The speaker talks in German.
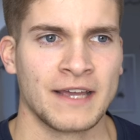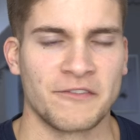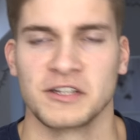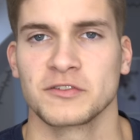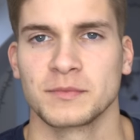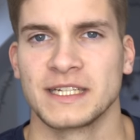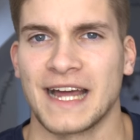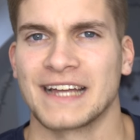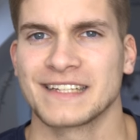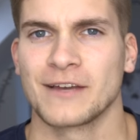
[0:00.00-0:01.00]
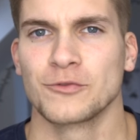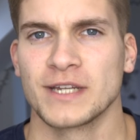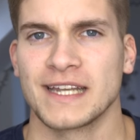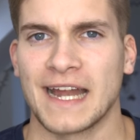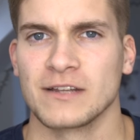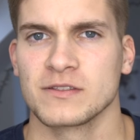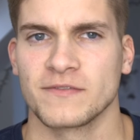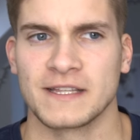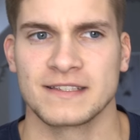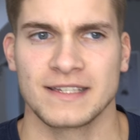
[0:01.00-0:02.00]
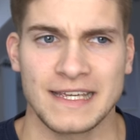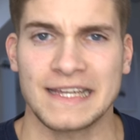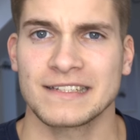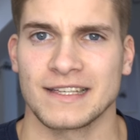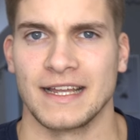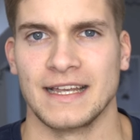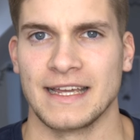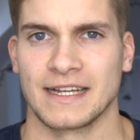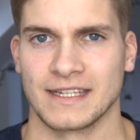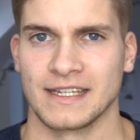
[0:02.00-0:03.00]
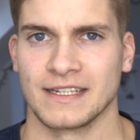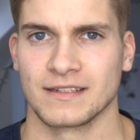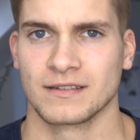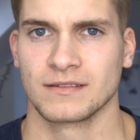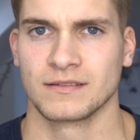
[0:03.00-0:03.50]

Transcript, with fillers: wenn es um den A321 XLR geht.